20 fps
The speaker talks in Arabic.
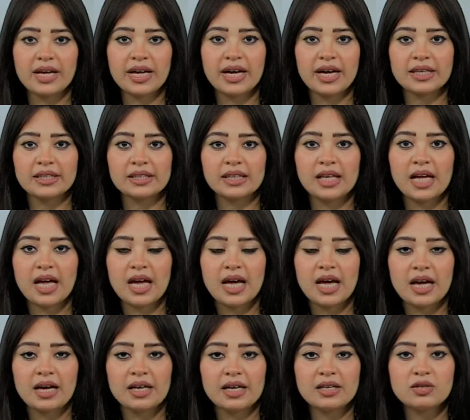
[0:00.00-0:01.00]
أن
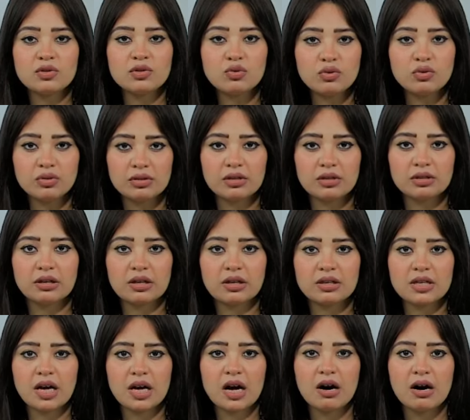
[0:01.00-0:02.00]
يسود
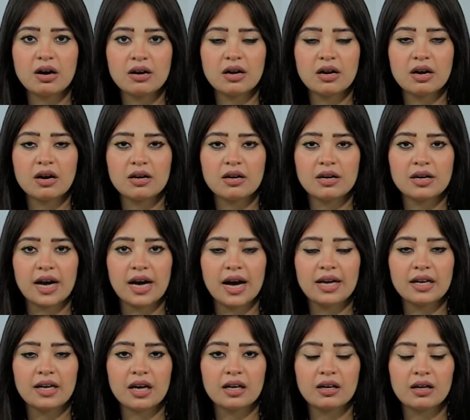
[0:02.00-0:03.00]
طقس حار نهارا
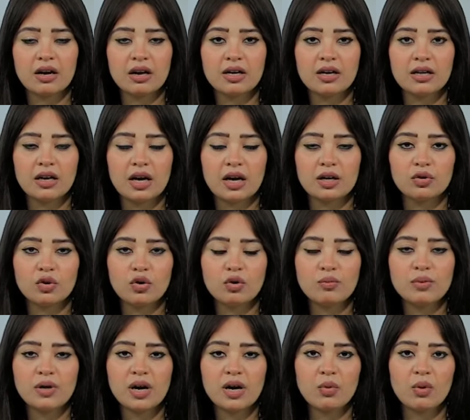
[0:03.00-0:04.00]
على القاهرة
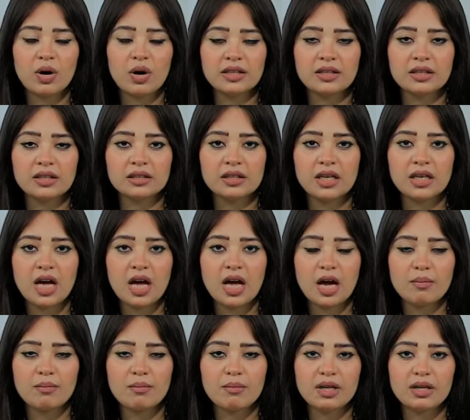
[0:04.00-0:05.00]
الكبرى وأيضا
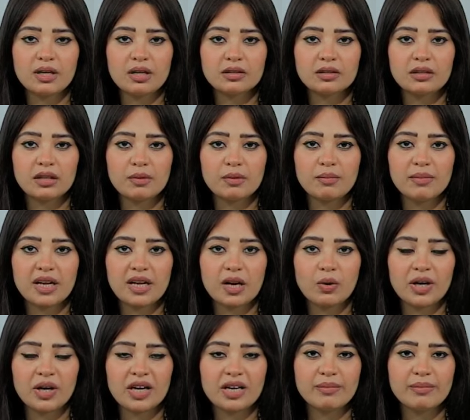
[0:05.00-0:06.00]
مناطق من
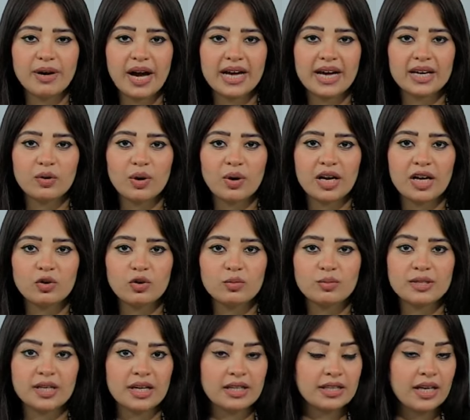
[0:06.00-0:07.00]
الوجه البحري وجنوب
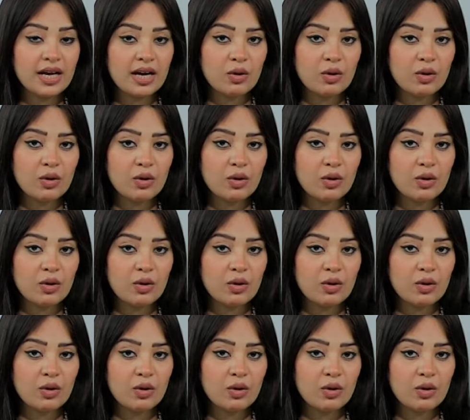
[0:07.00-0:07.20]
سيناء